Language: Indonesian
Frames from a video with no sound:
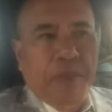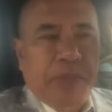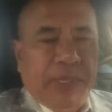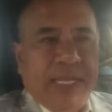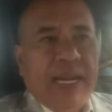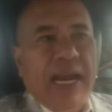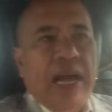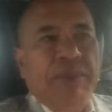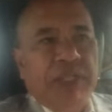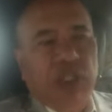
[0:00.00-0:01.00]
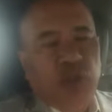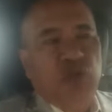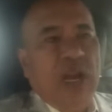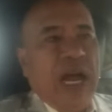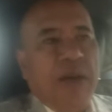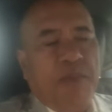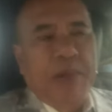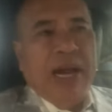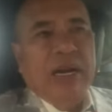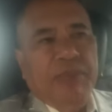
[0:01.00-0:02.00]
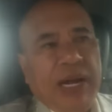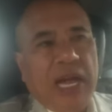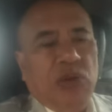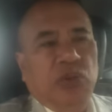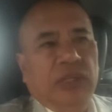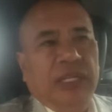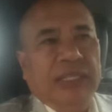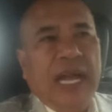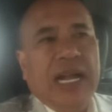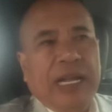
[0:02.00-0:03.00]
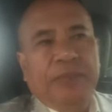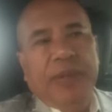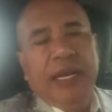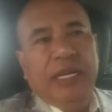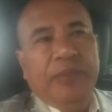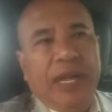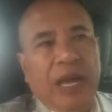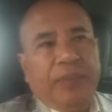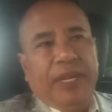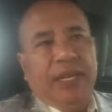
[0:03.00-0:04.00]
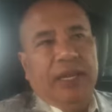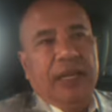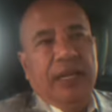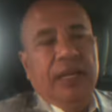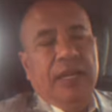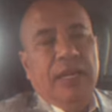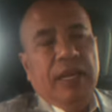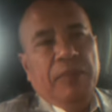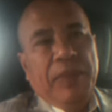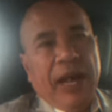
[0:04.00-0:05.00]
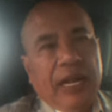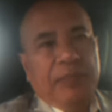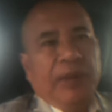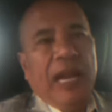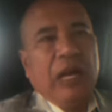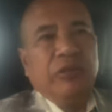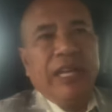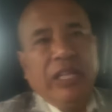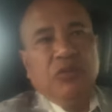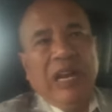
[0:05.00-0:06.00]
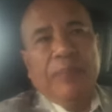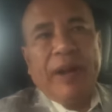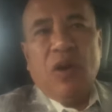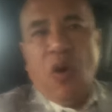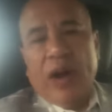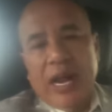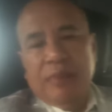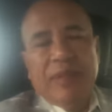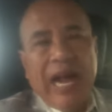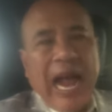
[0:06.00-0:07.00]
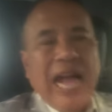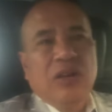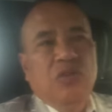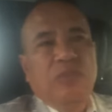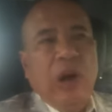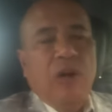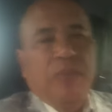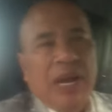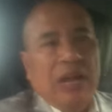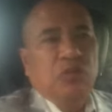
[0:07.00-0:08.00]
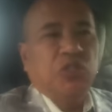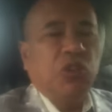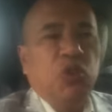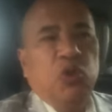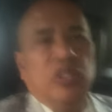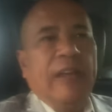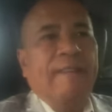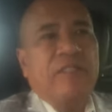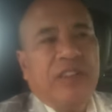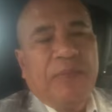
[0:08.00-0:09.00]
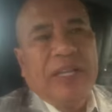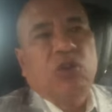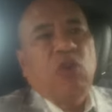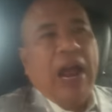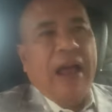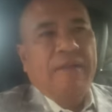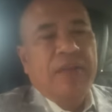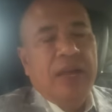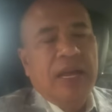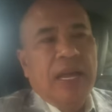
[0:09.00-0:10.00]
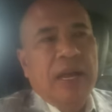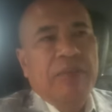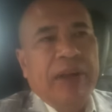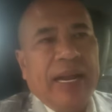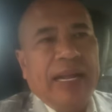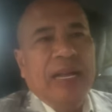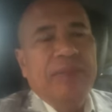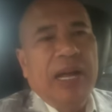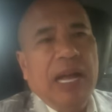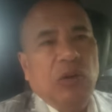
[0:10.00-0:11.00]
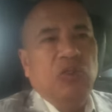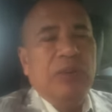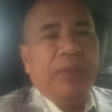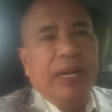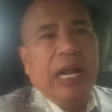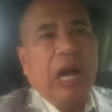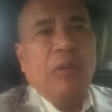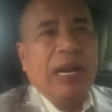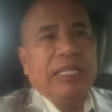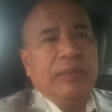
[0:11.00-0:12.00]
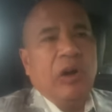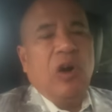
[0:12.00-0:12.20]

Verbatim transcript: tidak lama sesudah para pelaku tertangkap dan di BAP, para pelaku yaitu 8 orang mengaku bahwa pelaku seluruhnya 11 orang mereka mengakui pada awalnya bahwa